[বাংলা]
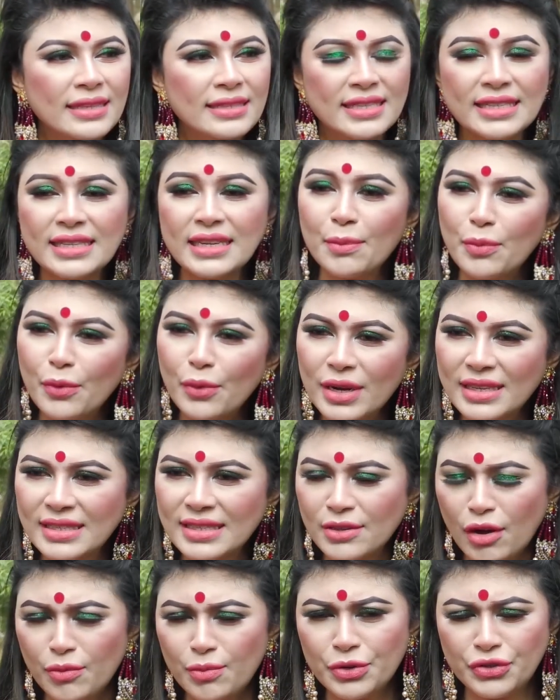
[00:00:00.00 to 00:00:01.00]
যেটা
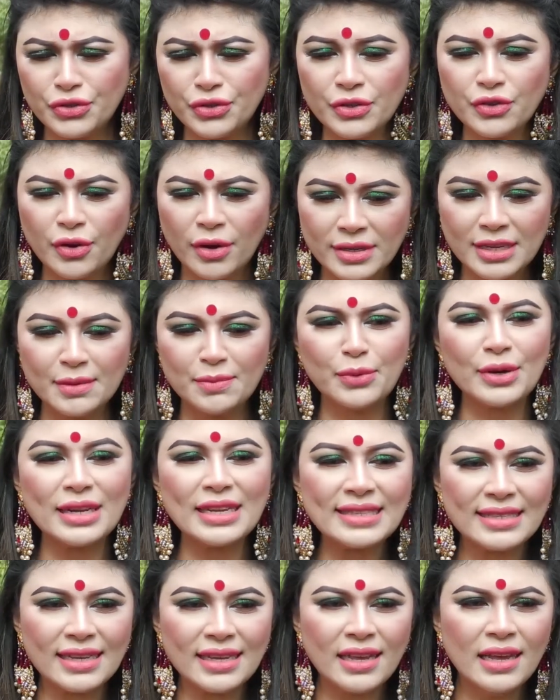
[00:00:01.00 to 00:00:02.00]
বলেছে অবশ্যই অবশ্যই সঠিক
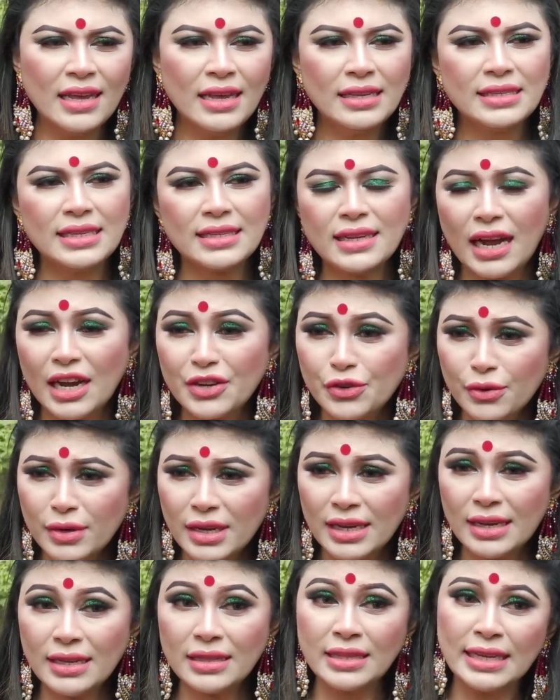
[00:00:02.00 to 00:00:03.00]
বলেছে যেটা
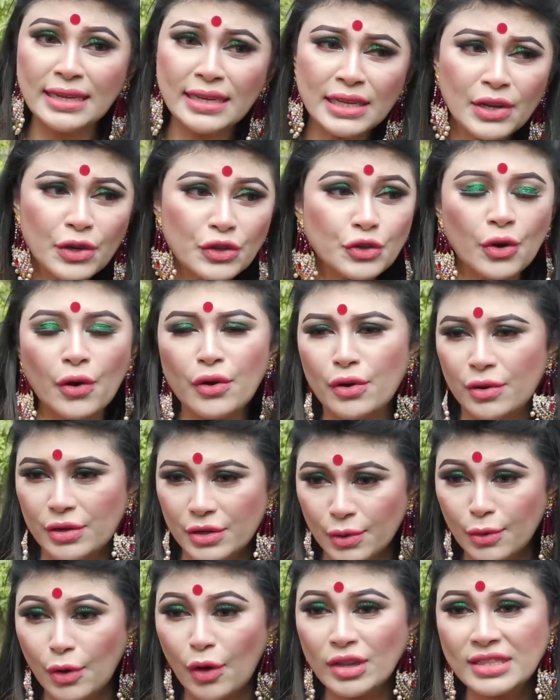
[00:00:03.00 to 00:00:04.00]
আসলে তিনিও সর
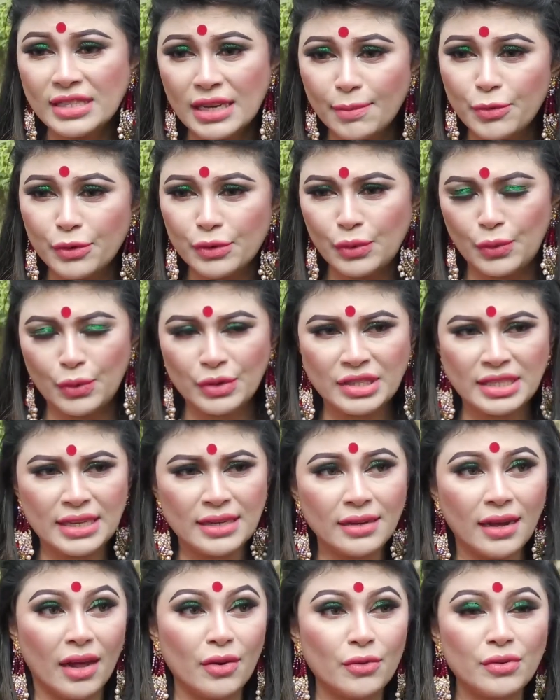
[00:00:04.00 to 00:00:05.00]
লজ্জাবোধ
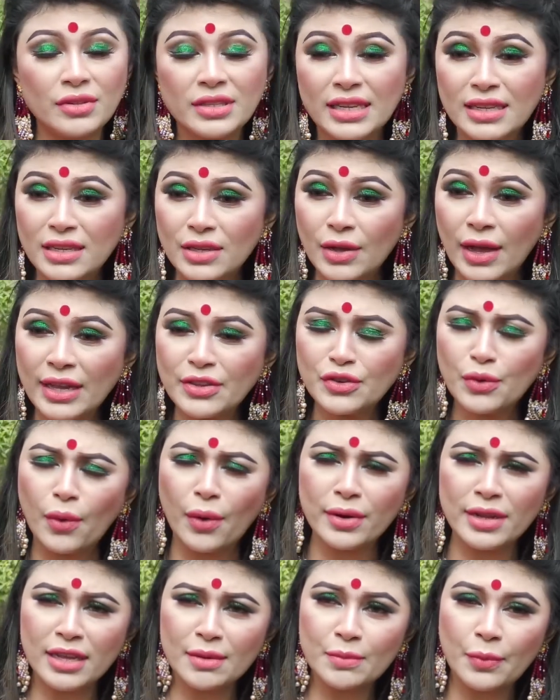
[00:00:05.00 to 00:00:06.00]
করছেন কারণ তিনি একজন
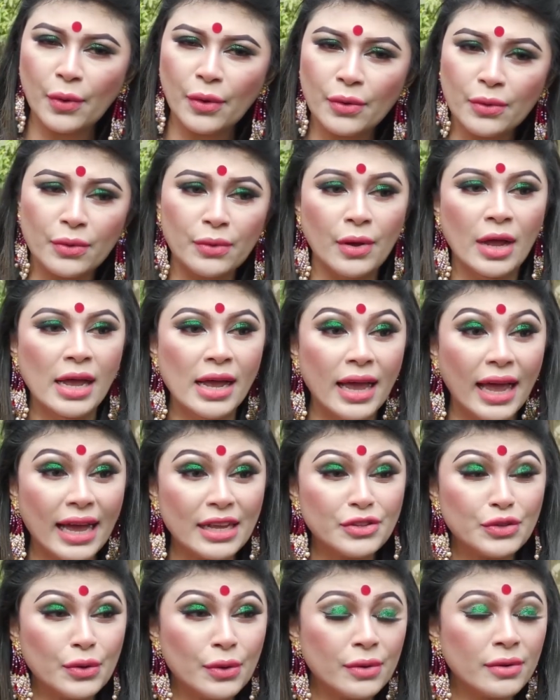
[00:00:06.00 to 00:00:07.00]
অনেক বড়
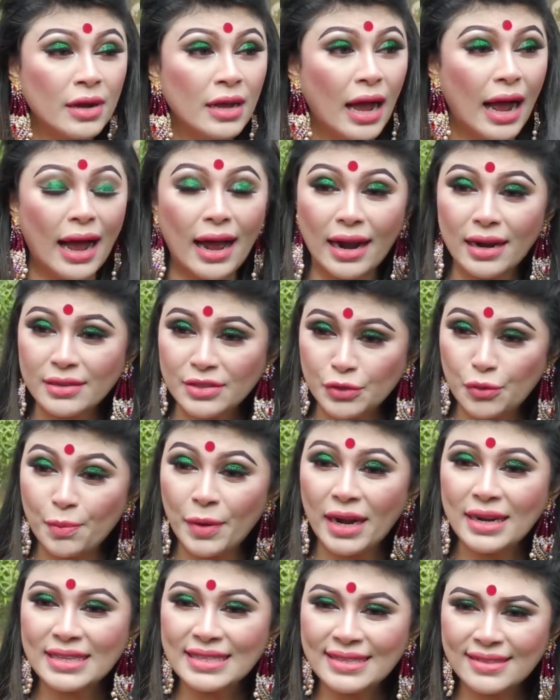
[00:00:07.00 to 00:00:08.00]
একজন
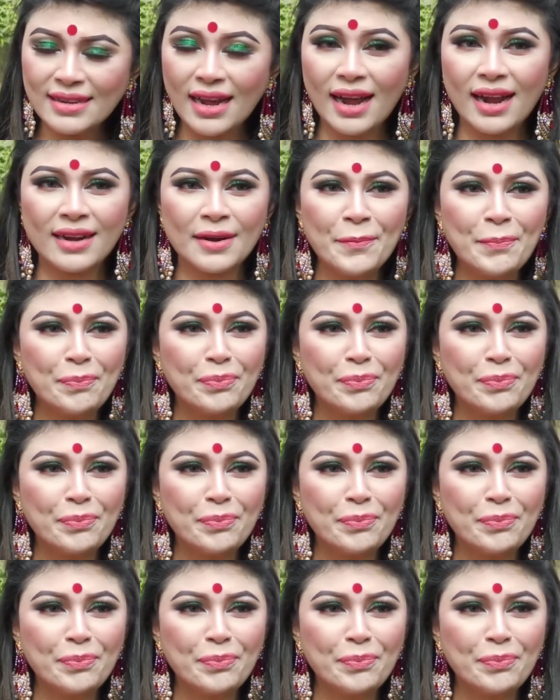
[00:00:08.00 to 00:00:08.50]
সুপারস্টার